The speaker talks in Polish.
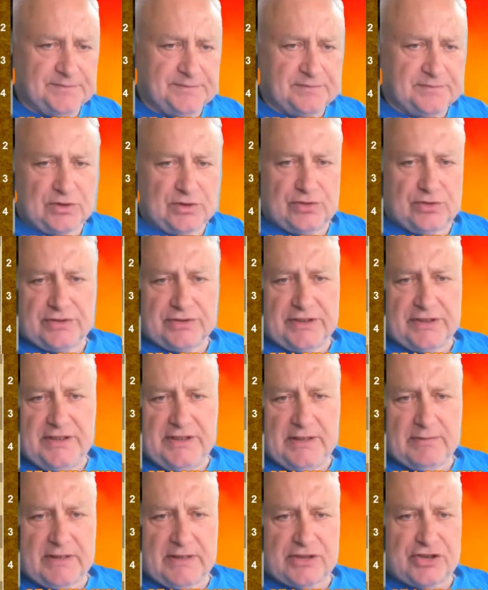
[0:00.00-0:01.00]
Tutaj
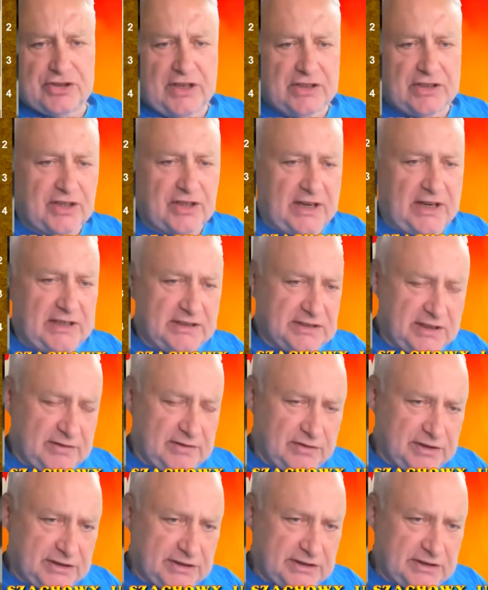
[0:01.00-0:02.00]
nie ma szaszka, ale
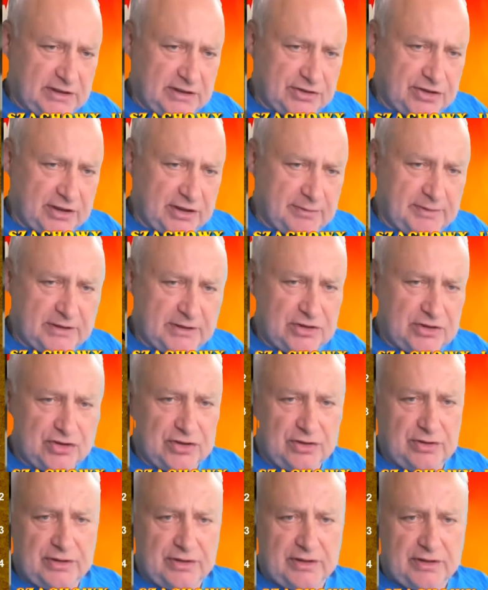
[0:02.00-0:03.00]
znowu jest skoczek B3,
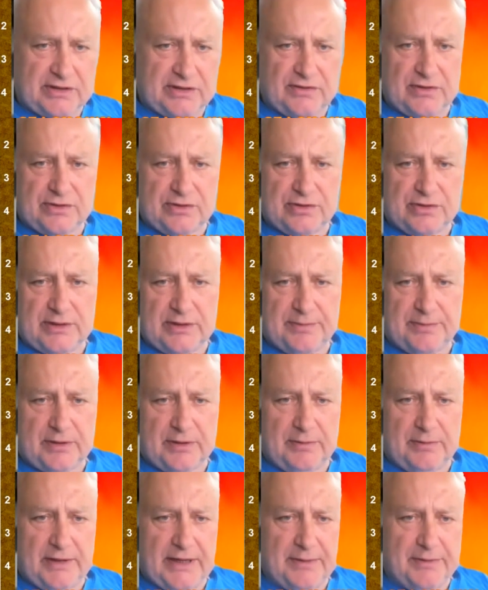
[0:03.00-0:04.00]
który rozwiązuje
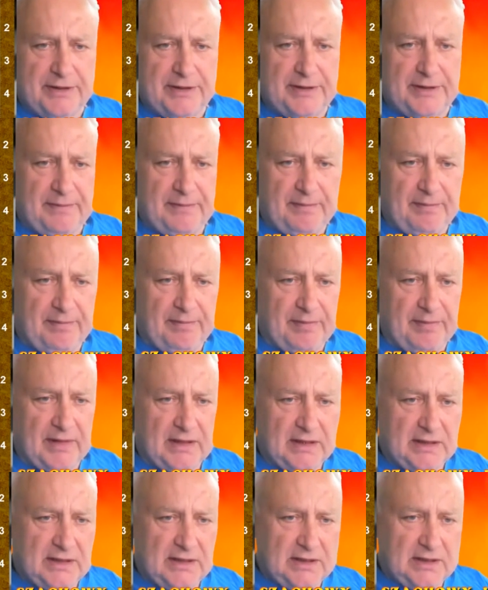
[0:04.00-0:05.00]
problemy.
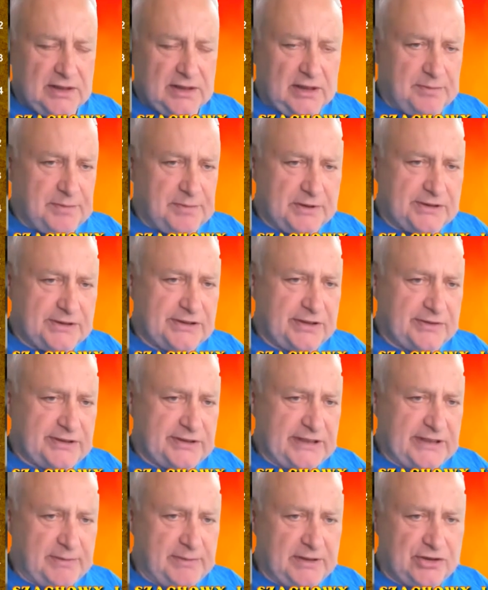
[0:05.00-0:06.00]
No pod
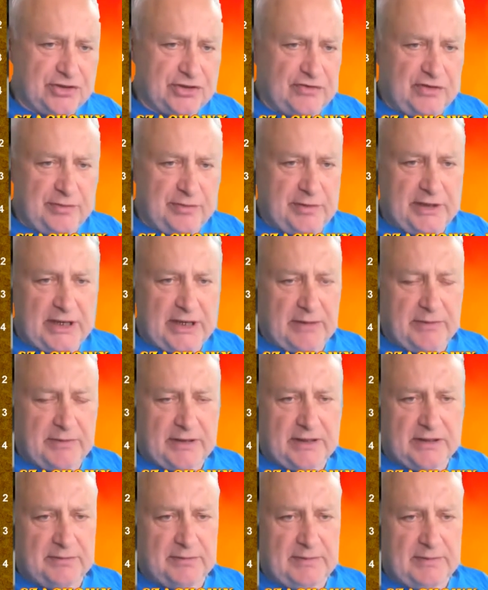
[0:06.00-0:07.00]
CB3 wymieniamy
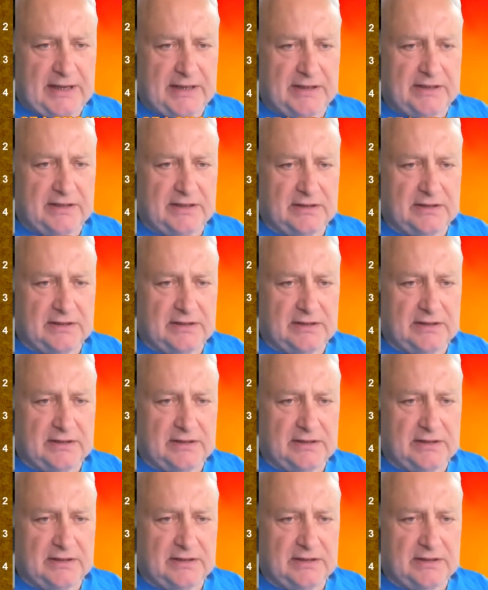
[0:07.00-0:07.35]
hetmany.